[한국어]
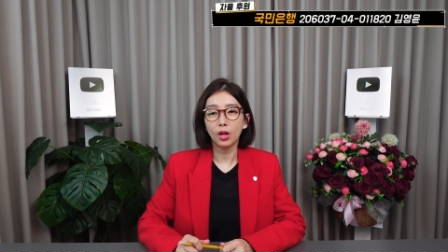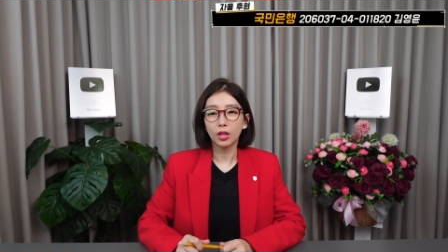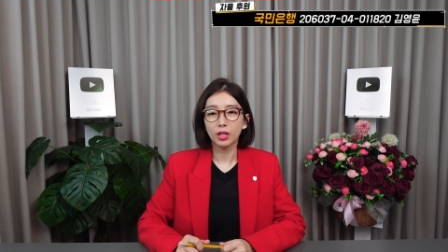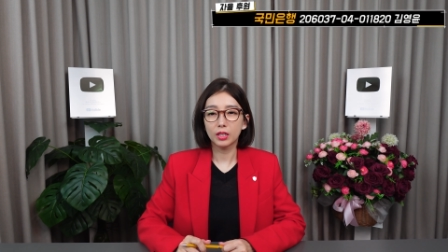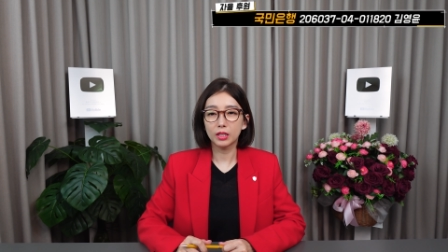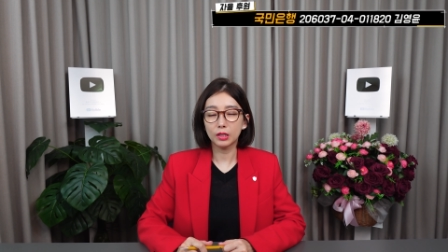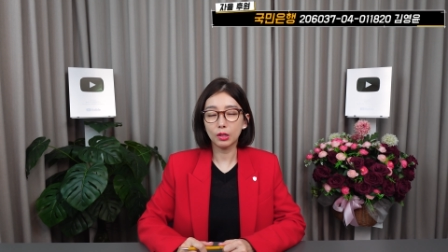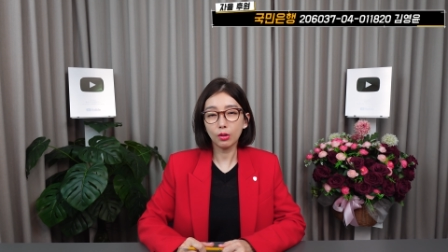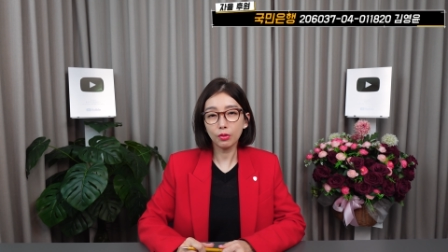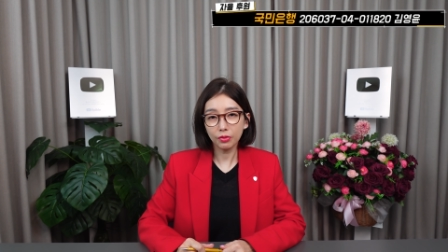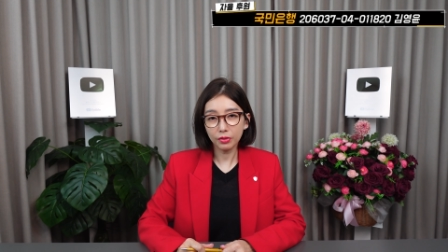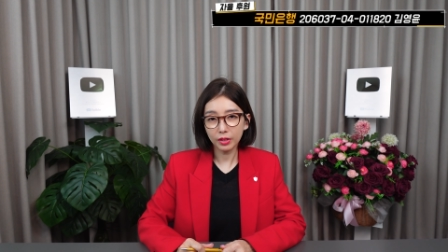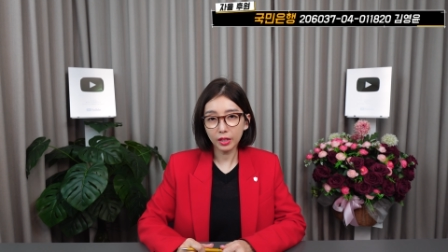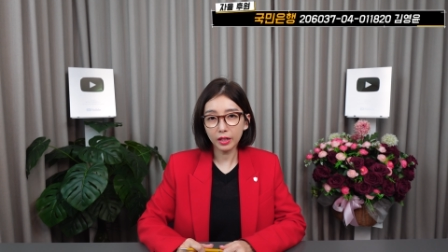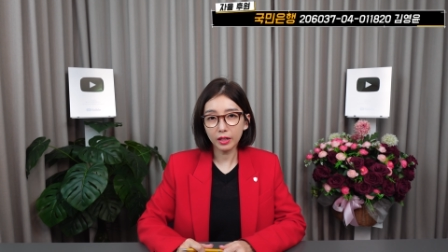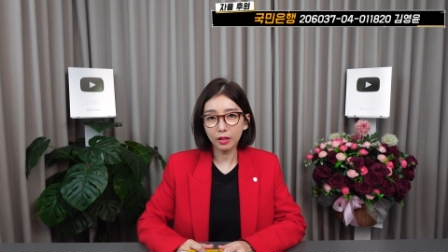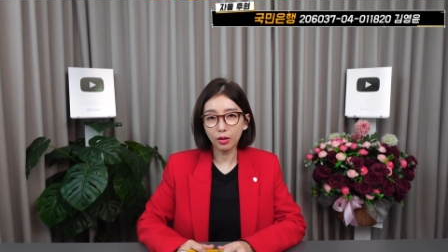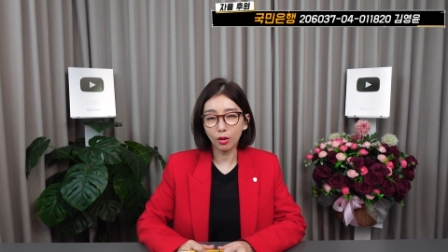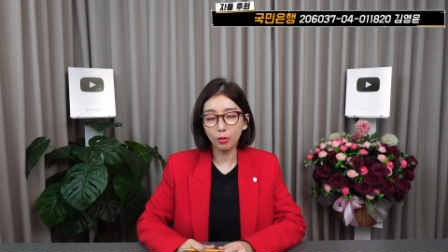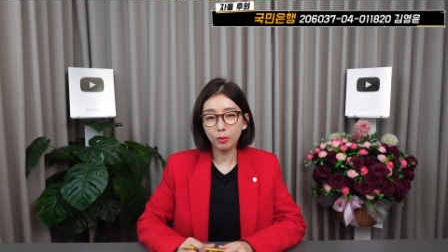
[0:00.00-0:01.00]

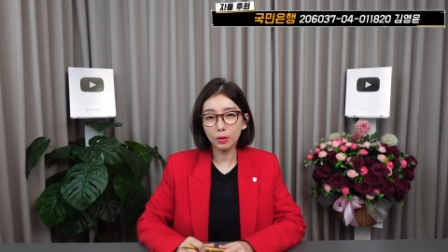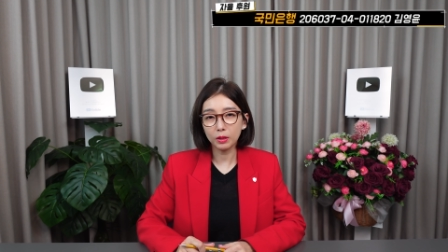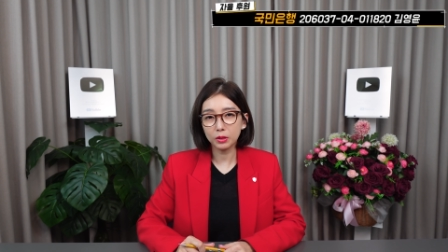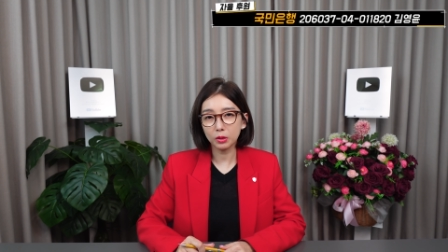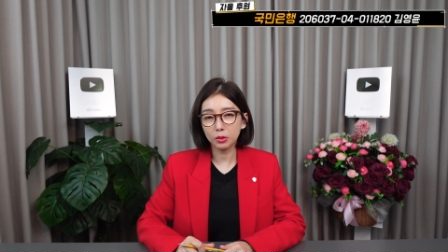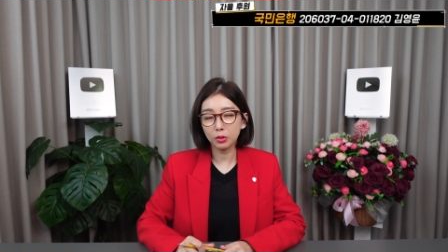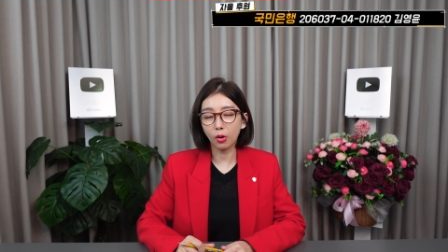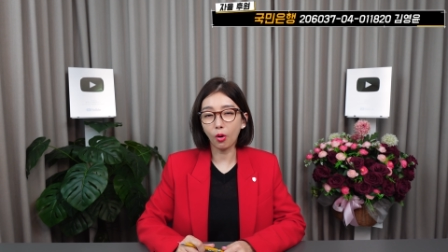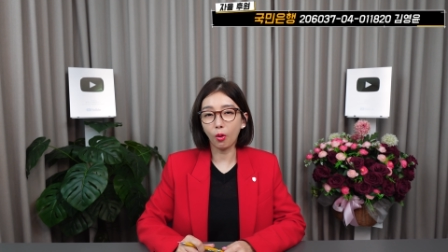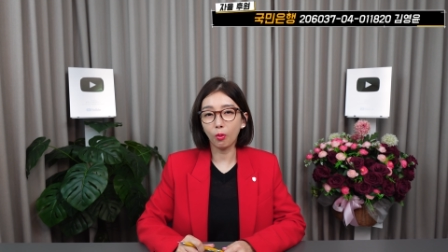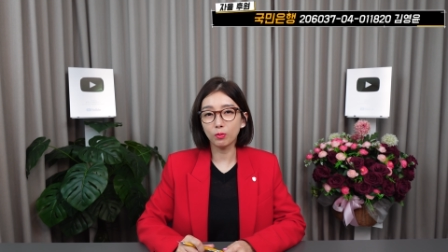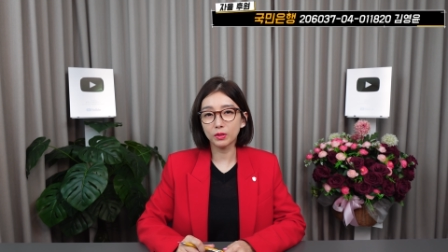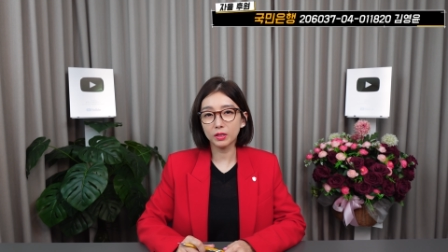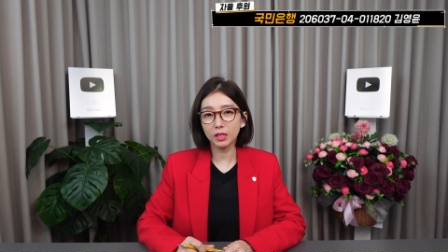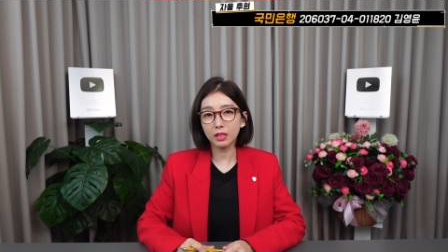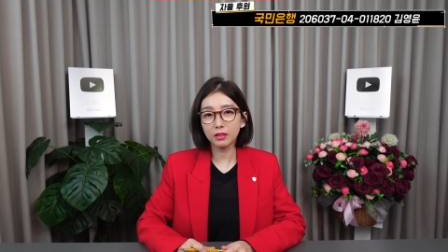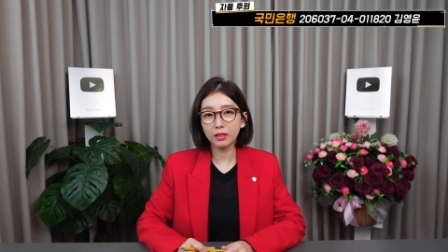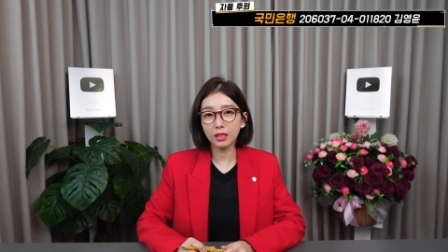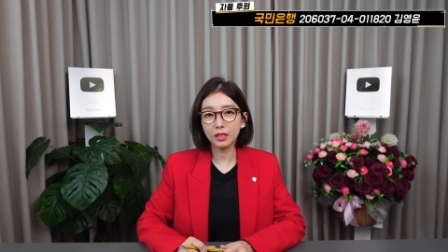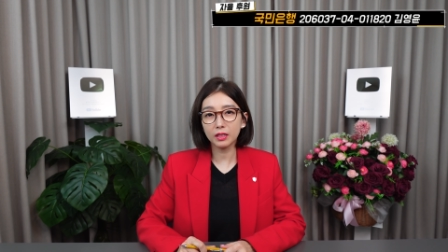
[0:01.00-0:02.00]
그런데 얼마 전
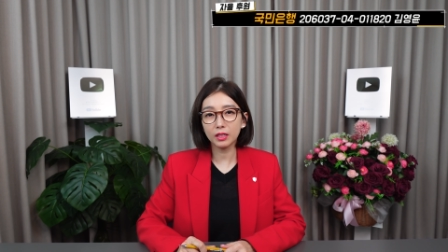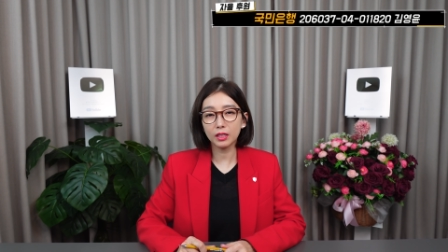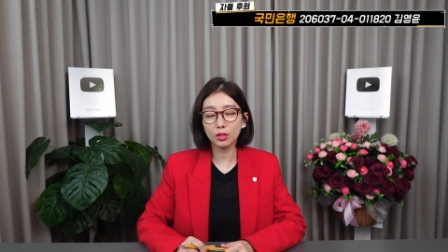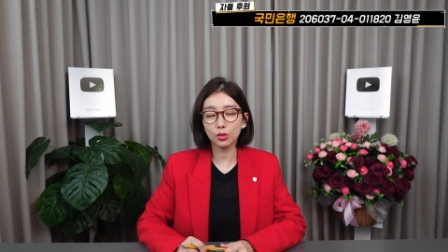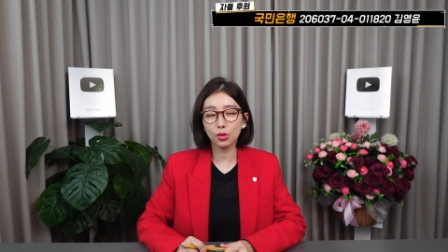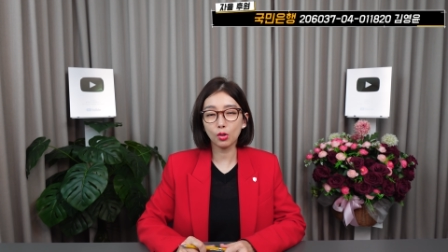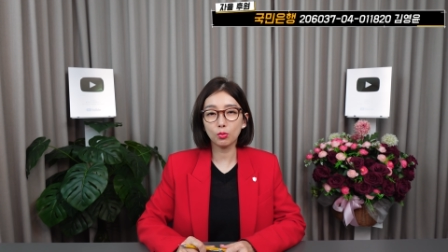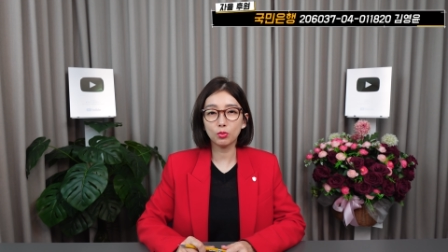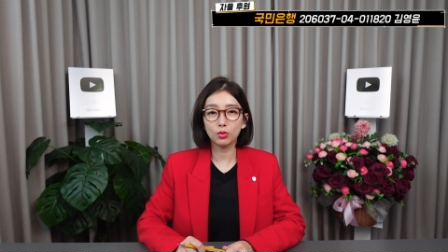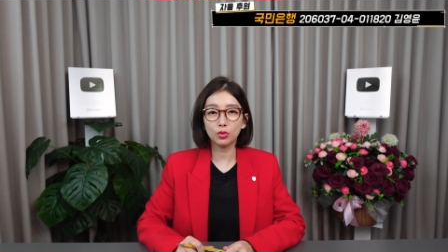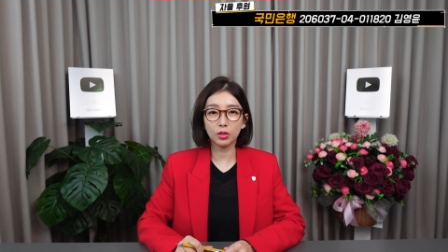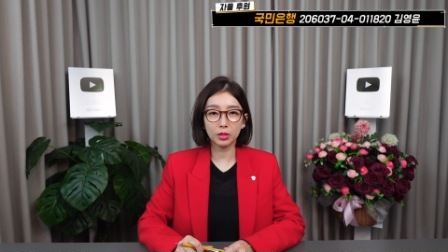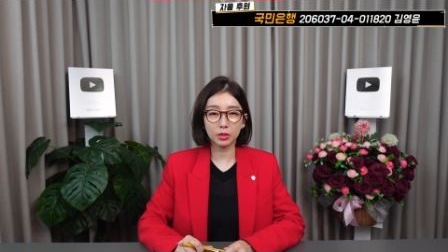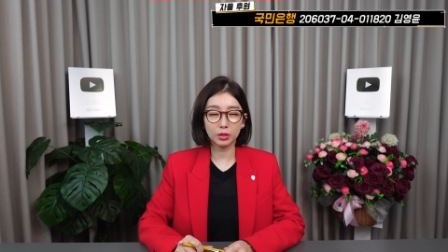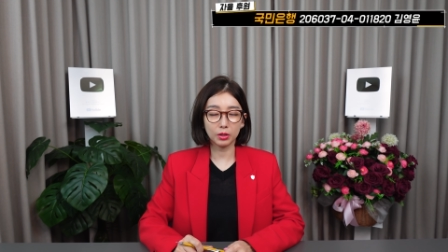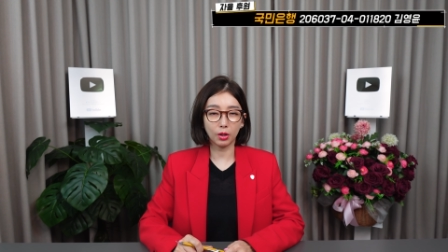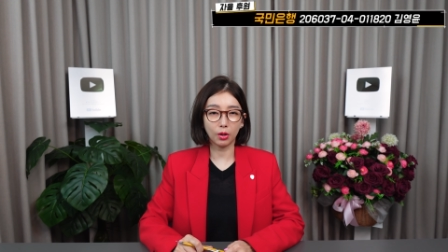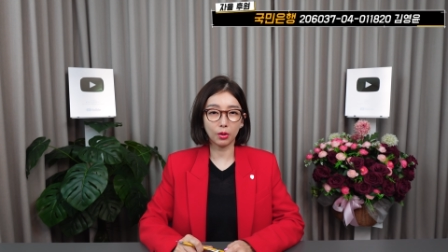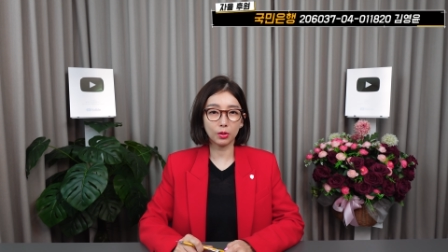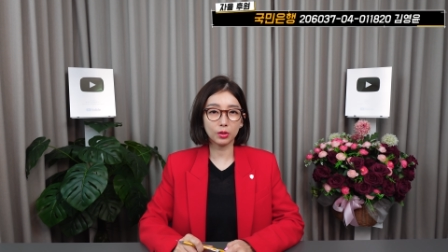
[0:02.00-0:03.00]
검사 탄핵
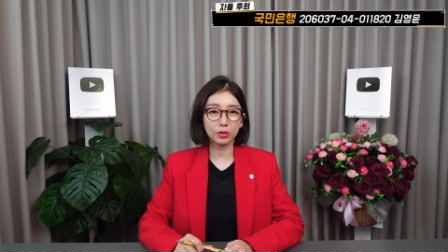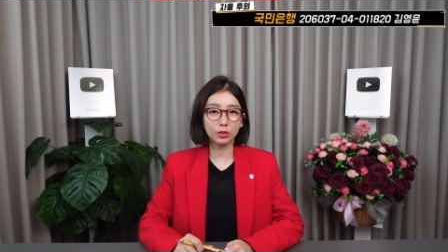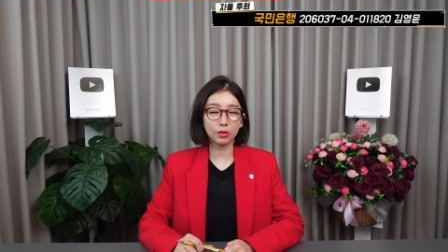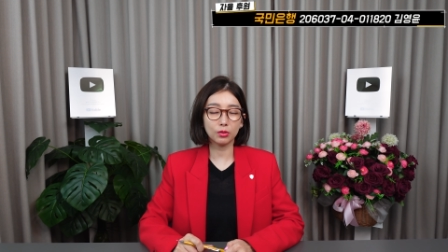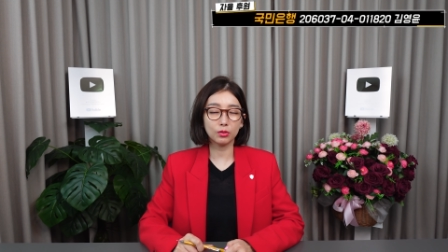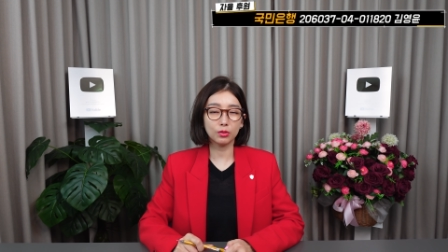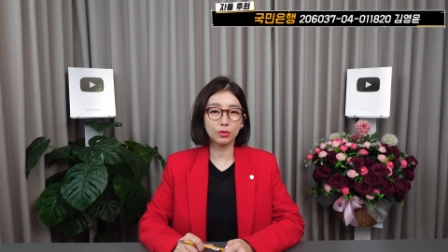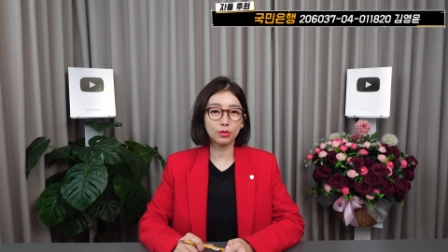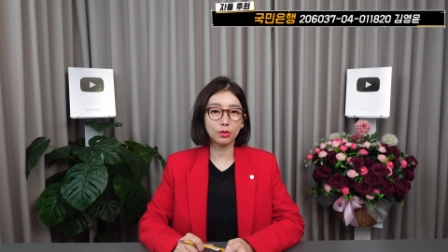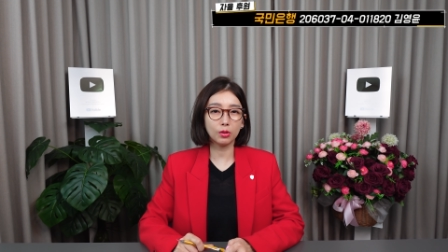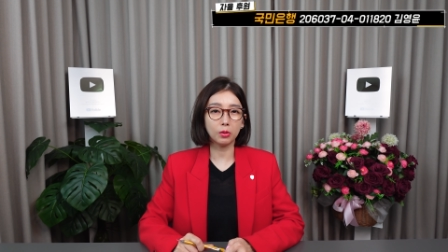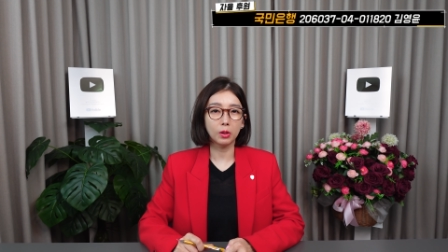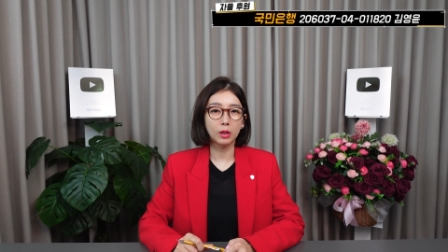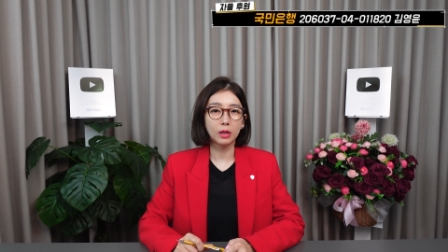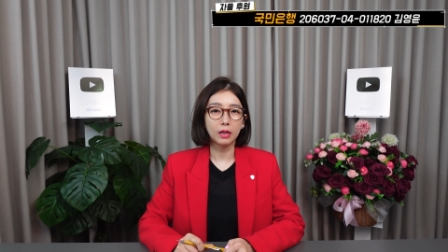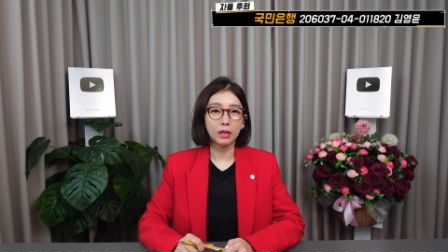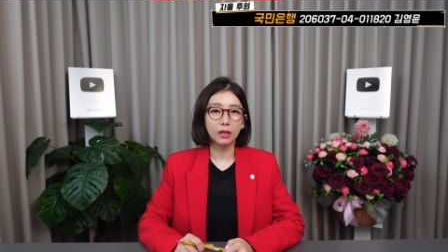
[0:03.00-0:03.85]
청문회를 열어서는요.